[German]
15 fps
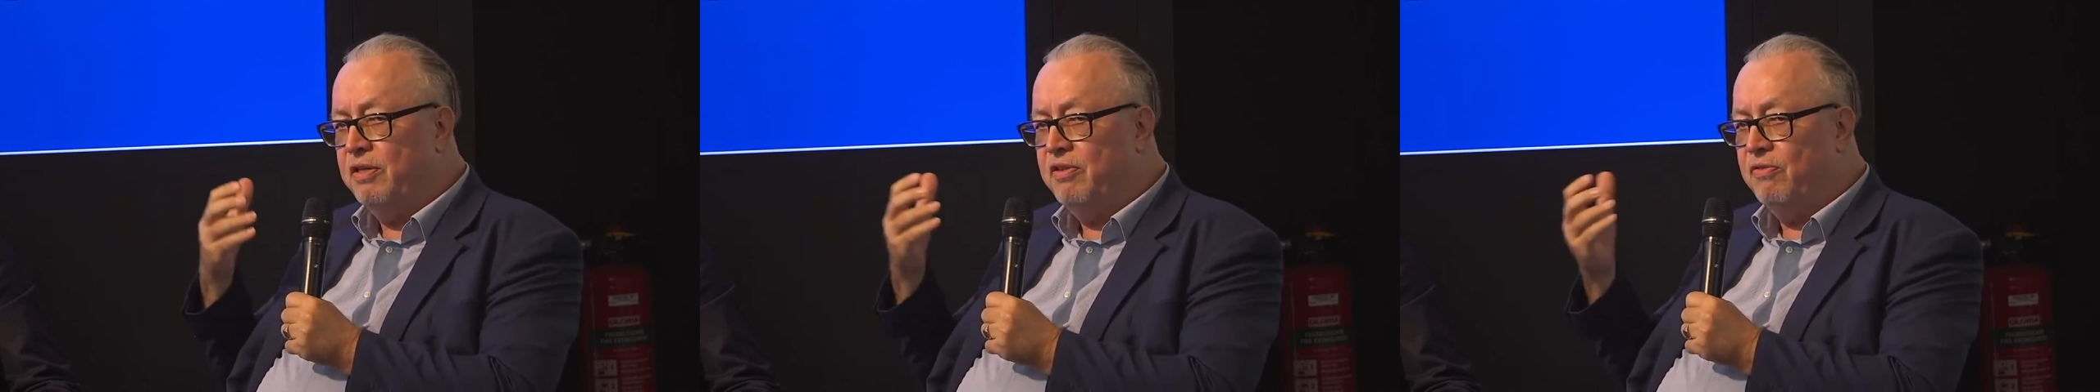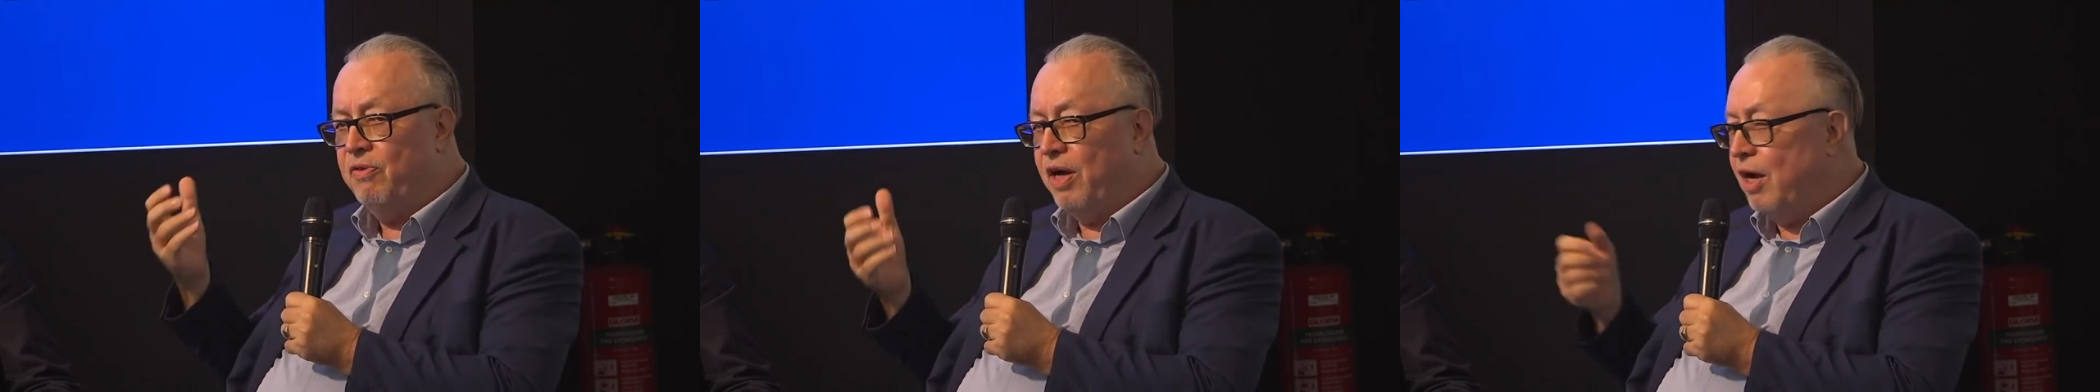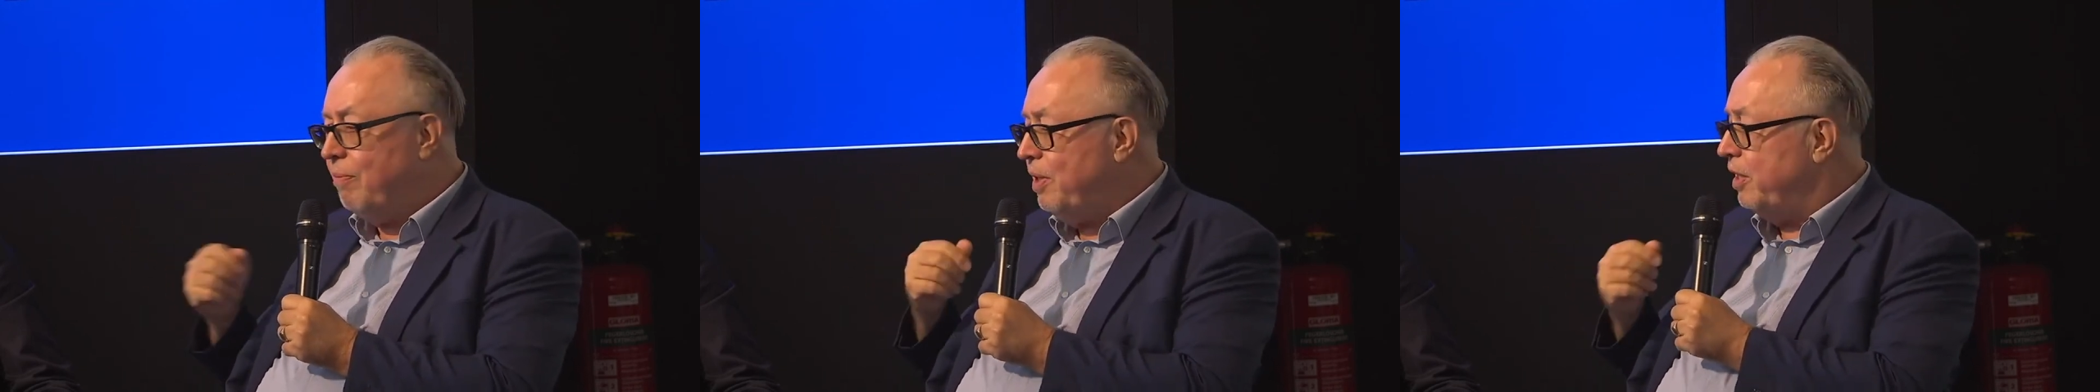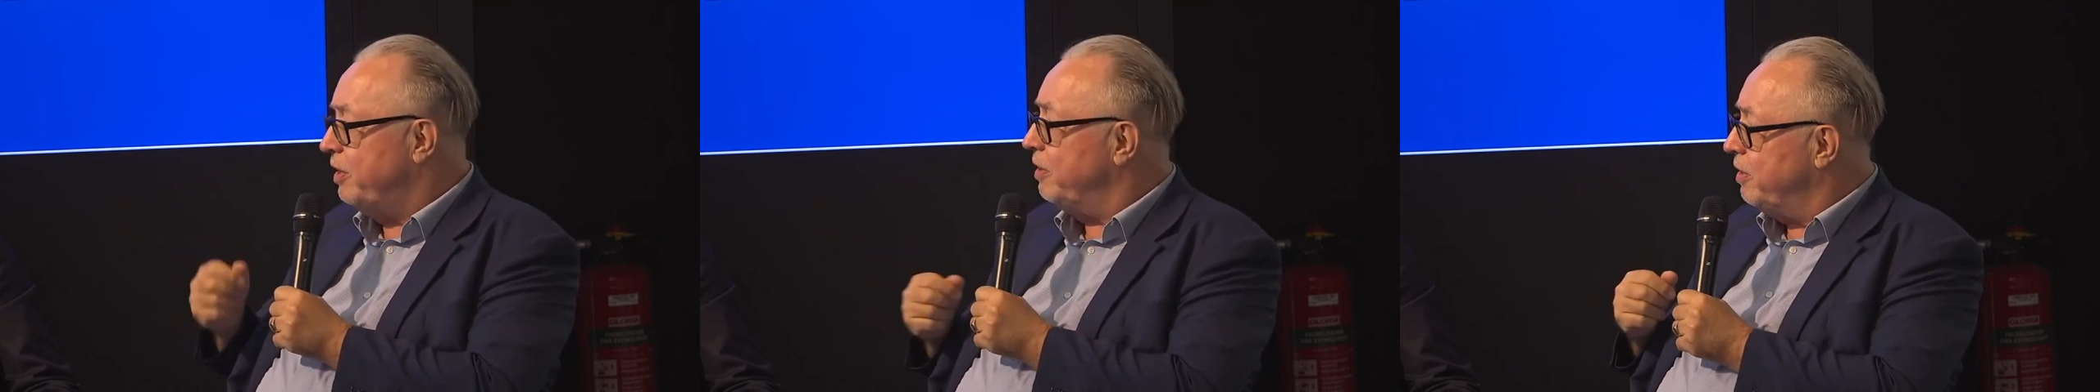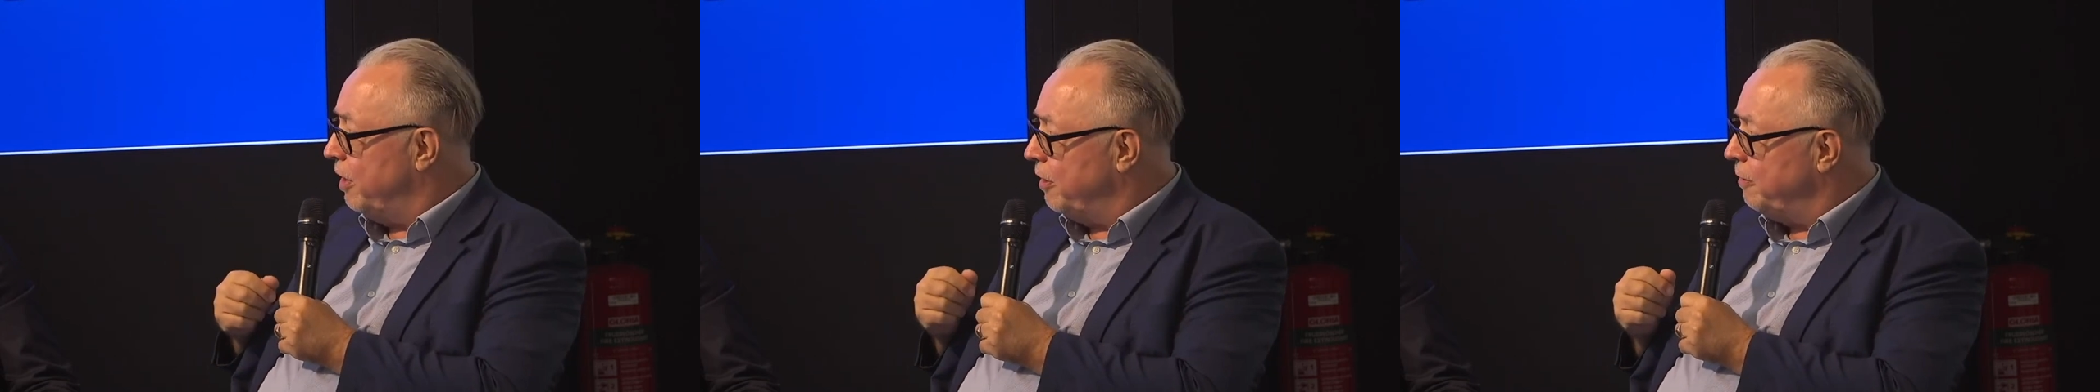die sie
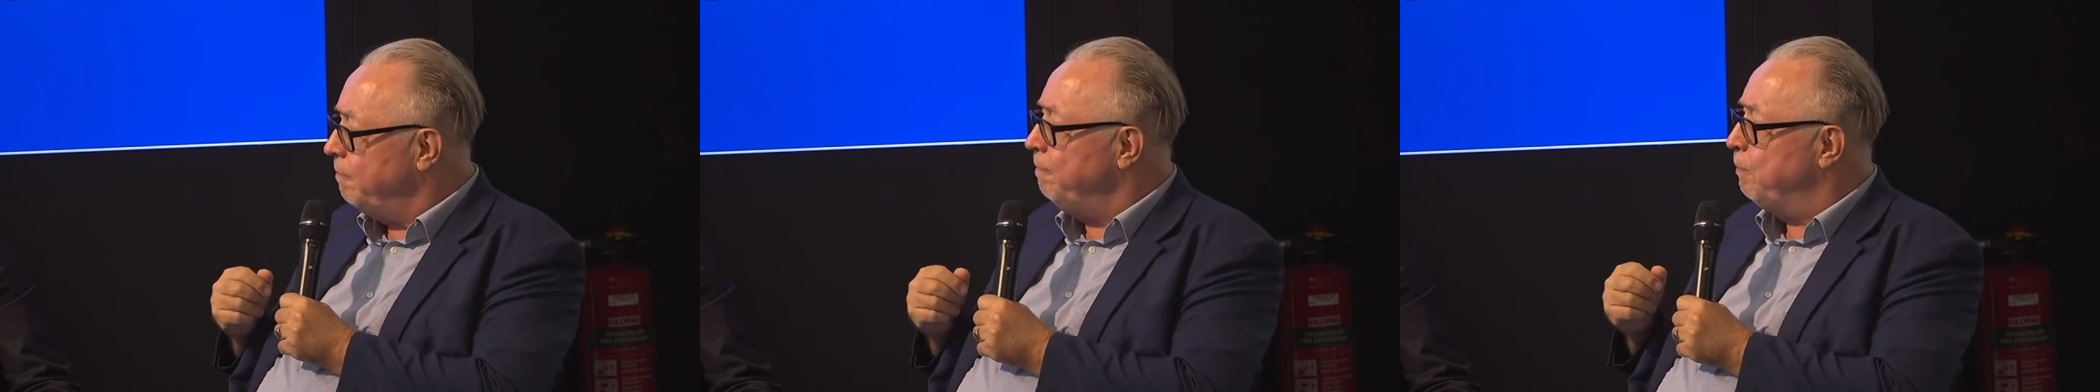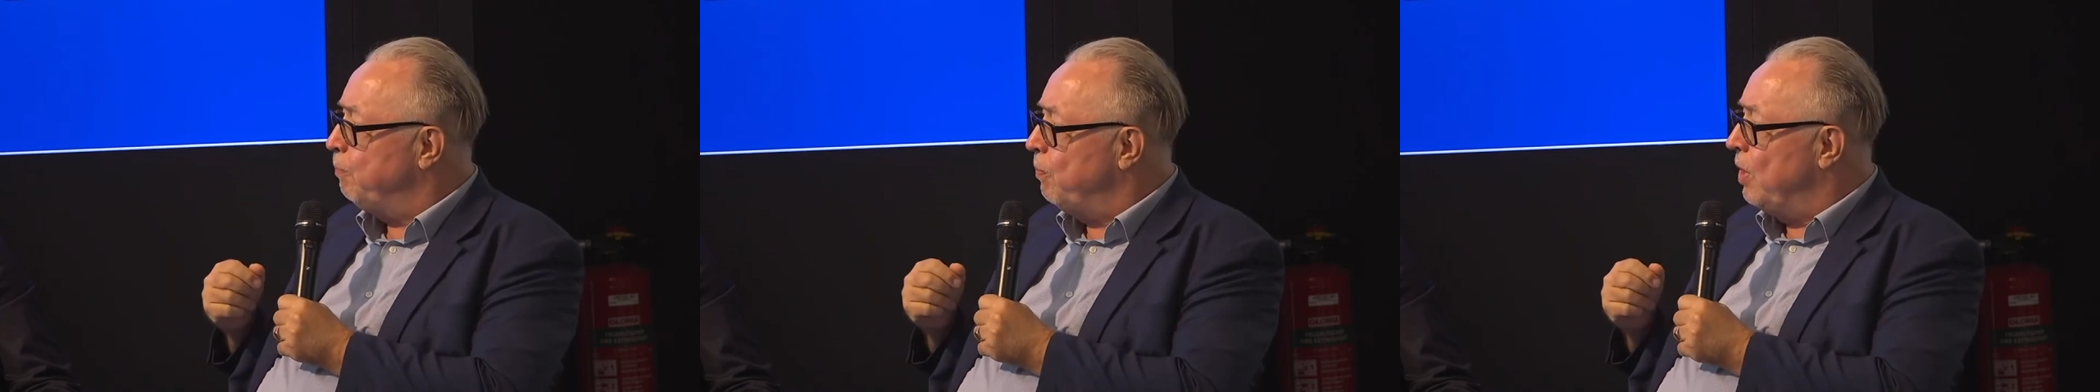verarbeiten kann.